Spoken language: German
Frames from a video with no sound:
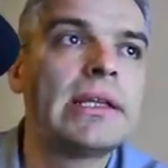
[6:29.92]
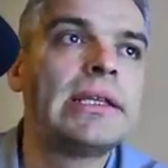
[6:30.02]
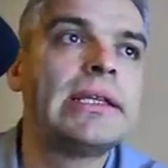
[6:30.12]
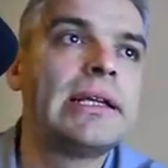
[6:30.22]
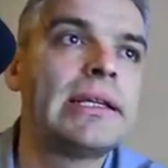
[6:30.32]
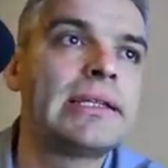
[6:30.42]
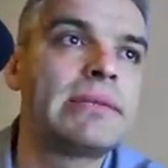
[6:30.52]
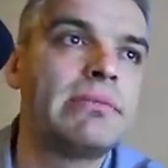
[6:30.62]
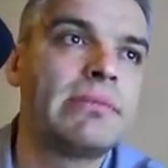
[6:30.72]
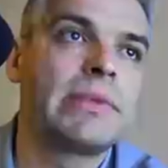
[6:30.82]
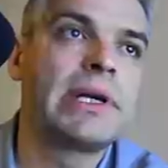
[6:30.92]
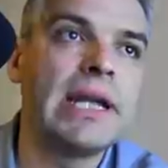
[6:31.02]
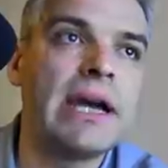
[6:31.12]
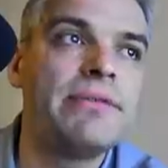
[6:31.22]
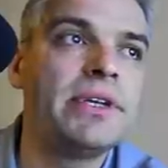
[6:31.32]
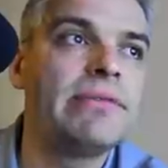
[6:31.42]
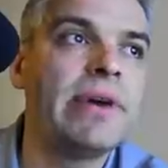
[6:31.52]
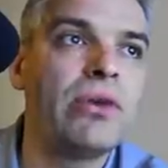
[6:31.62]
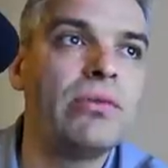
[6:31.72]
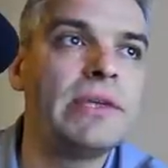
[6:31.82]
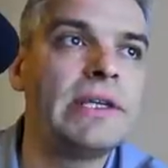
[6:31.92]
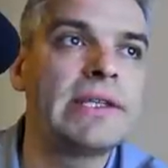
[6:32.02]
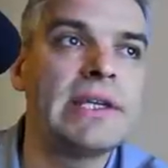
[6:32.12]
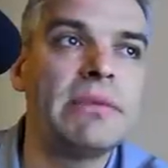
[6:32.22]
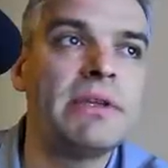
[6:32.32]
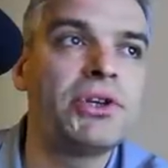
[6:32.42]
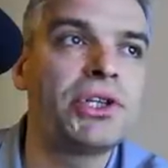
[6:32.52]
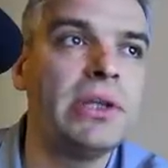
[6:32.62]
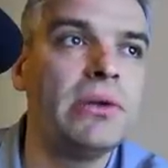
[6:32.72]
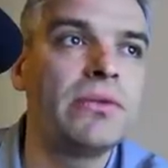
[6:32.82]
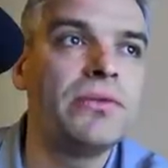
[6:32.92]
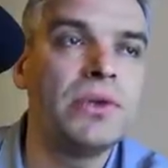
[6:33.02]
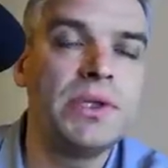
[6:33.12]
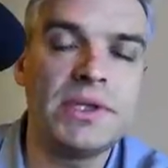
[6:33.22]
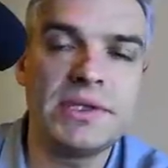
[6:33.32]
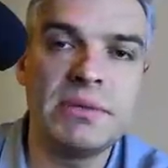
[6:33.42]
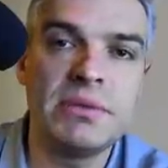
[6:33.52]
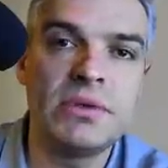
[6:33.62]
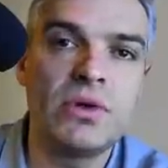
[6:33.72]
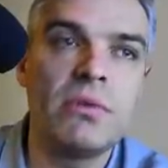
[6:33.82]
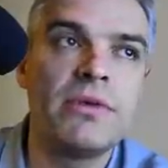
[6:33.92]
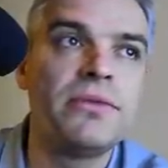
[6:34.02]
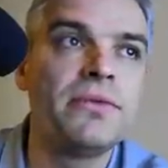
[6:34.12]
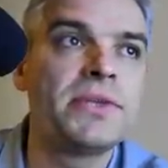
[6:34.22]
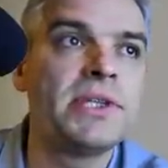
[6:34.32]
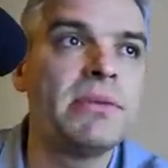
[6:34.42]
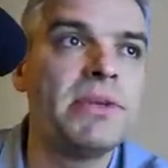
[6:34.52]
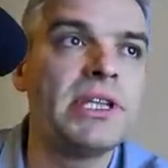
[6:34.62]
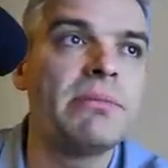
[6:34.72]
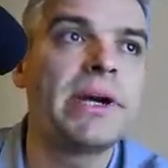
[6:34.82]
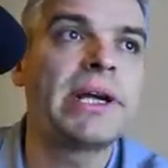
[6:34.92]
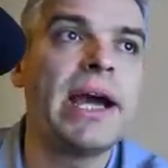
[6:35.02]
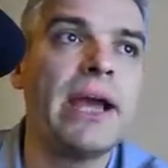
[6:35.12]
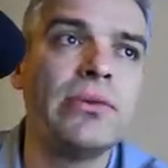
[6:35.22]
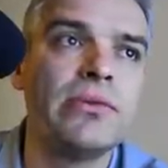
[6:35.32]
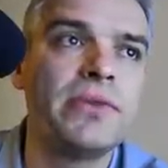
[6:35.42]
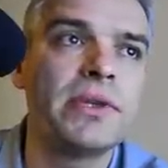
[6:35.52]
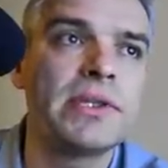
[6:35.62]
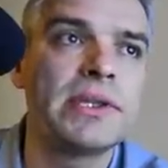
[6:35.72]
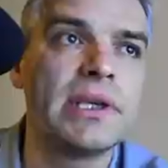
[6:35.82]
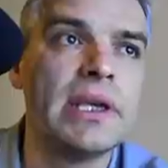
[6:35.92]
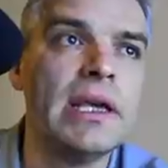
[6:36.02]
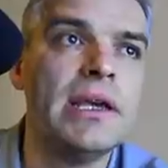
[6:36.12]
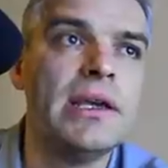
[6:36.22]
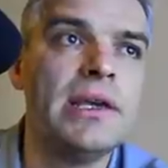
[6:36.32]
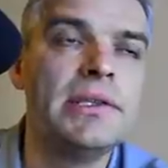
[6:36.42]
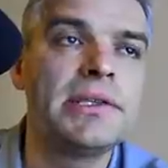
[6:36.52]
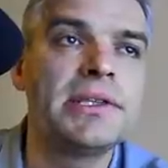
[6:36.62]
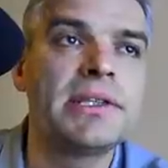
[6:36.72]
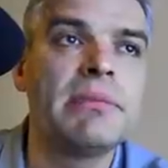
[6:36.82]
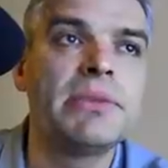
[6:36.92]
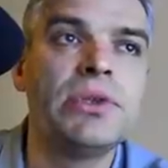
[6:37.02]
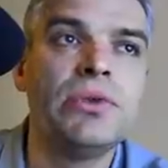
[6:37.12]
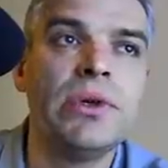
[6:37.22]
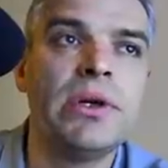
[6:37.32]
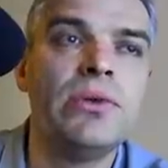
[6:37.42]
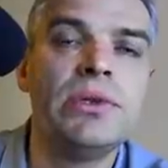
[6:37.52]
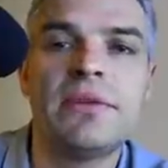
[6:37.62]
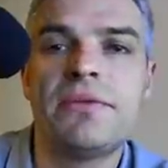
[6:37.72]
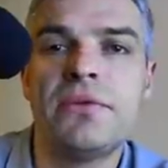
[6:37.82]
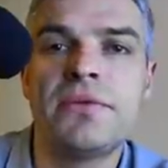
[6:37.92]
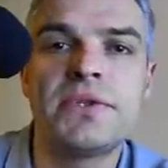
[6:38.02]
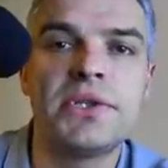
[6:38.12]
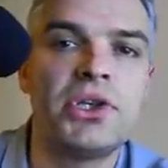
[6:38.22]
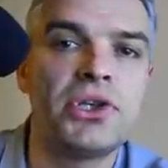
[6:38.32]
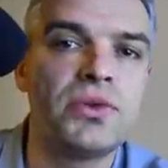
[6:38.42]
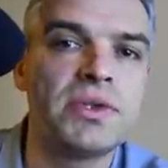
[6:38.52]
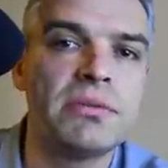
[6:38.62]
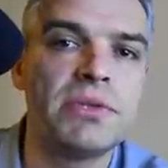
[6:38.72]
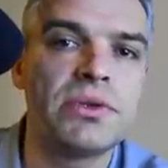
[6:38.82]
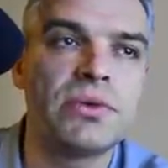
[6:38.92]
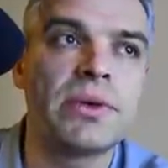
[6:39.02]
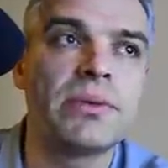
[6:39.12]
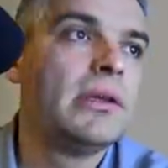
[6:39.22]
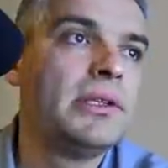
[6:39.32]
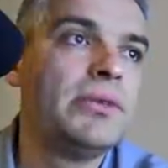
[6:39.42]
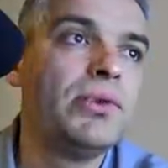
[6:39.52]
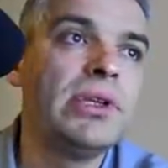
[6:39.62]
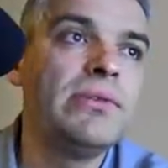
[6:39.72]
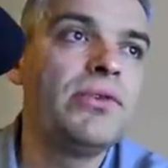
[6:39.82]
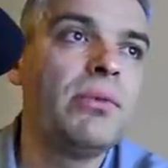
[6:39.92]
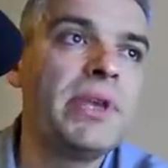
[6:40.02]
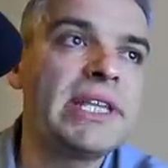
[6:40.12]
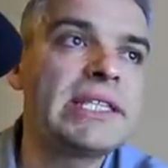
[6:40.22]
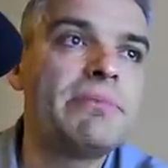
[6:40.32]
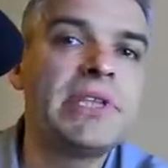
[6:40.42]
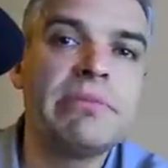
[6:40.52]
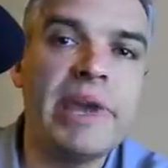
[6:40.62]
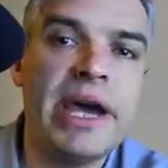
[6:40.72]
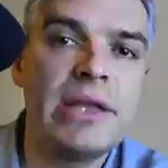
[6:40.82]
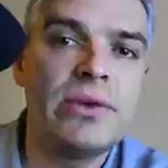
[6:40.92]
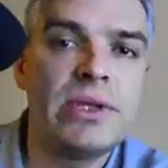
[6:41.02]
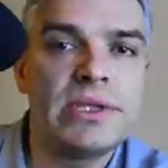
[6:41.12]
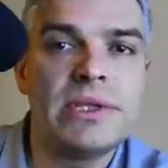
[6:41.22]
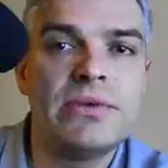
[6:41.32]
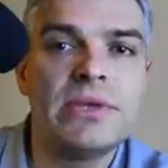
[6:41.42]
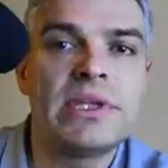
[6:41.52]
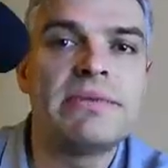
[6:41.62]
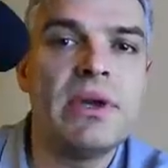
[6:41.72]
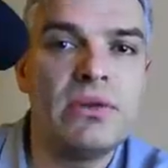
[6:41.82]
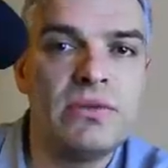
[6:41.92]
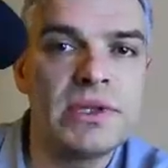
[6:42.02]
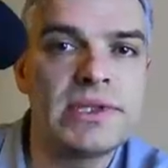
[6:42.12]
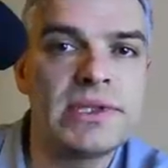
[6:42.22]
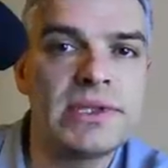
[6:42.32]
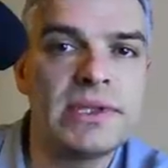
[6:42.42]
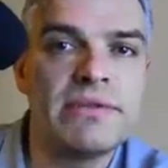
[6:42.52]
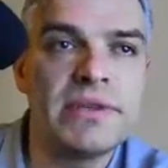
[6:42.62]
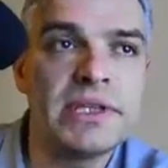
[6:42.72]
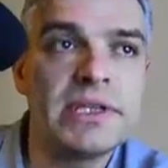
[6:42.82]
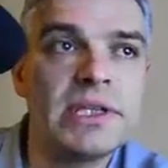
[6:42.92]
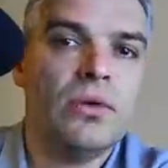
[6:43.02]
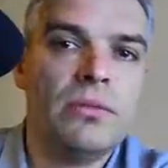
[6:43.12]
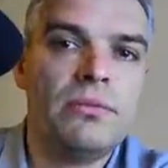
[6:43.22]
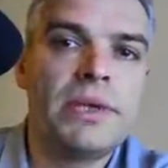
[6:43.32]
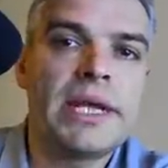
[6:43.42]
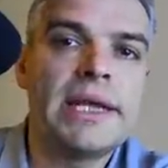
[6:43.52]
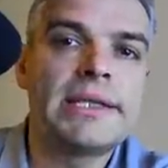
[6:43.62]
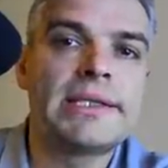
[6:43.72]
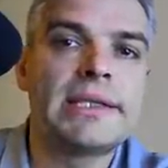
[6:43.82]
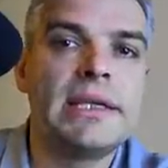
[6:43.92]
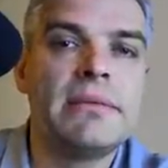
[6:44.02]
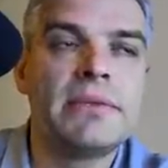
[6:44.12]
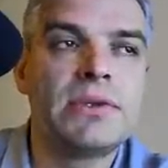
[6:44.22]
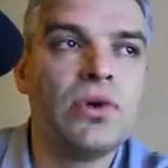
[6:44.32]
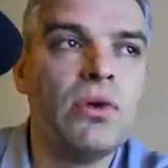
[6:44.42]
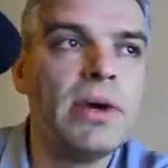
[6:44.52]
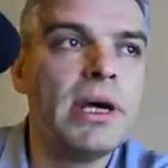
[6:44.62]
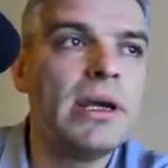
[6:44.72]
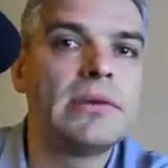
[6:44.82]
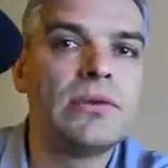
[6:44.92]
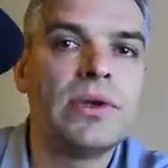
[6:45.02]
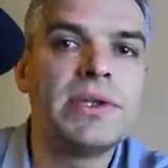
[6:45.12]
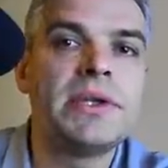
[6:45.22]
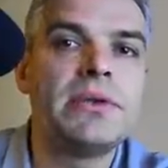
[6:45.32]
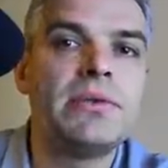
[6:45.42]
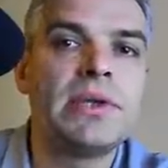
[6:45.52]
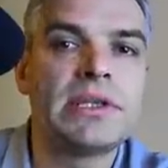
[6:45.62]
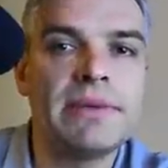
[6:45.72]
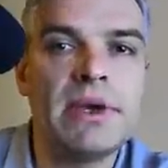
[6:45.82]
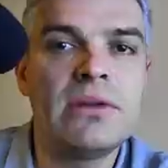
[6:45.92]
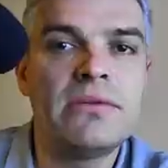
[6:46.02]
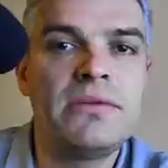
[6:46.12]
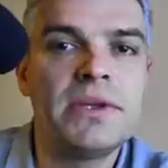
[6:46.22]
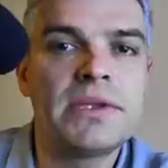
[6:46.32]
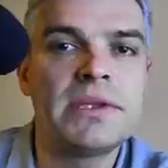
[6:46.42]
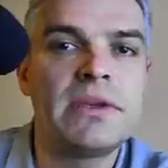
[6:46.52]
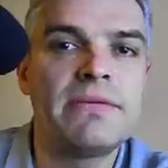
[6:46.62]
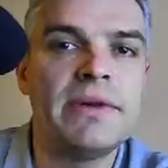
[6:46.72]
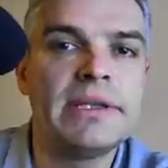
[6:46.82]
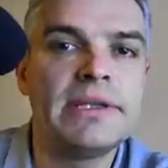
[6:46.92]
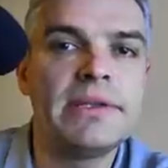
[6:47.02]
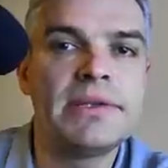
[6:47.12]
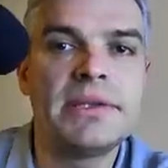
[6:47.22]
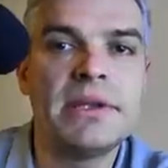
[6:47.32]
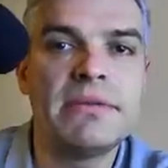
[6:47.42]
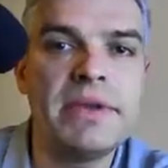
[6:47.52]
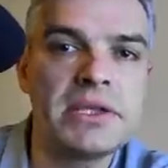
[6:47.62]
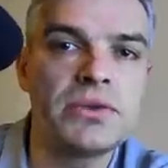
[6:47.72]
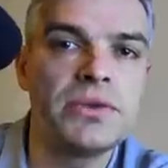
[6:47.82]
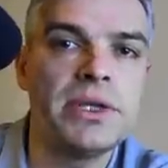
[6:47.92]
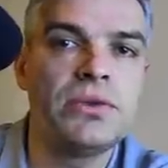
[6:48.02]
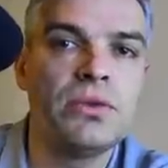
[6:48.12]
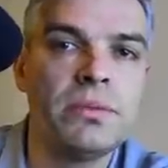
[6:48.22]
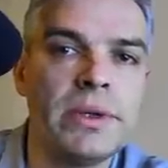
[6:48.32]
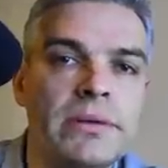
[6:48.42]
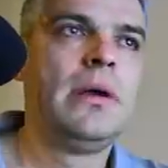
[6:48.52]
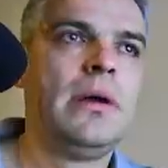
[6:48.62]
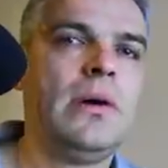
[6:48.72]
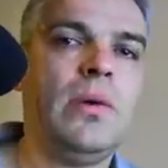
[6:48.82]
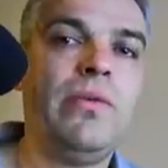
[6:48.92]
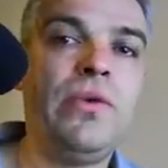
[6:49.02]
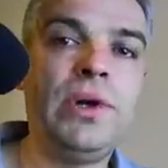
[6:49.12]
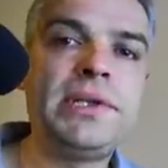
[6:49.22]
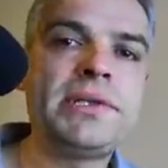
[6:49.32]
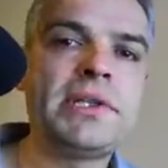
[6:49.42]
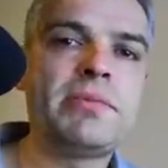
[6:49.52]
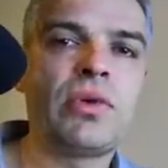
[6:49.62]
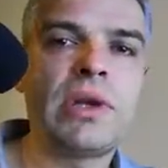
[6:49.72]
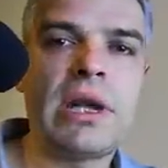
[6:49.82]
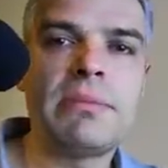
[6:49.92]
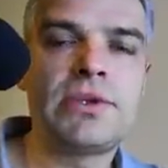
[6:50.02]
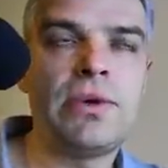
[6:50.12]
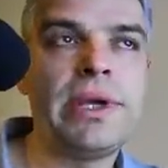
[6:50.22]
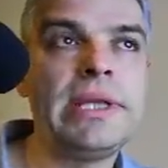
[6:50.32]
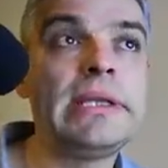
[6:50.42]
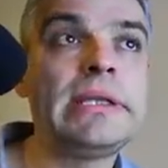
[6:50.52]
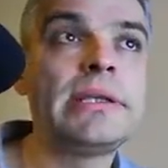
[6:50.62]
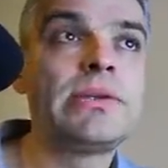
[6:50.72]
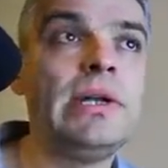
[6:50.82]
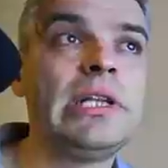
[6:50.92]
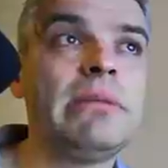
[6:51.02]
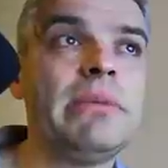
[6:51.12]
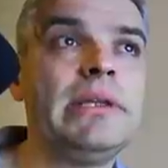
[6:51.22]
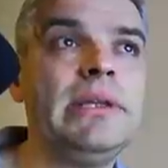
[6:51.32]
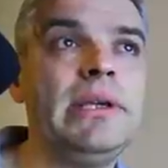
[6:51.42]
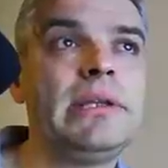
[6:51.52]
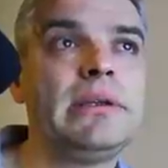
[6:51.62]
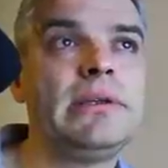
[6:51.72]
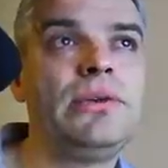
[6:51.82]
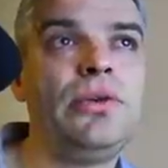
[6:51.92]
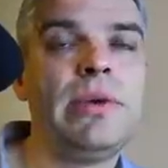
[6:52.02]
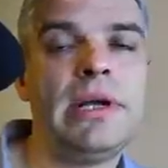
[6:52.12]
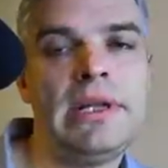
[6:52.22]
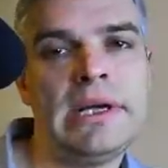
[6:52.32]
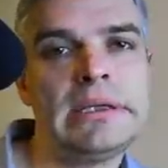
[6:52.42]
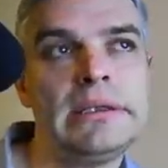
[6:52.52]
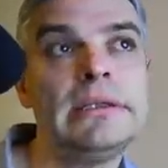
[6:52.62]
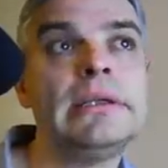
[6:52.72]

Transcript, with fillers: dass klar wird, warum die gesamte Bestellung für die 7,5 cm Pack 41 insgesamt nur 150 Geschütze betrug. Sie wurden vom März bis Mai 1942 gefertigt. Bereits im Sommer 1942 fanden sie den Weg zu der Truppe. Obwohl dieses Programm so endete, sollte man nicht drüber lachen,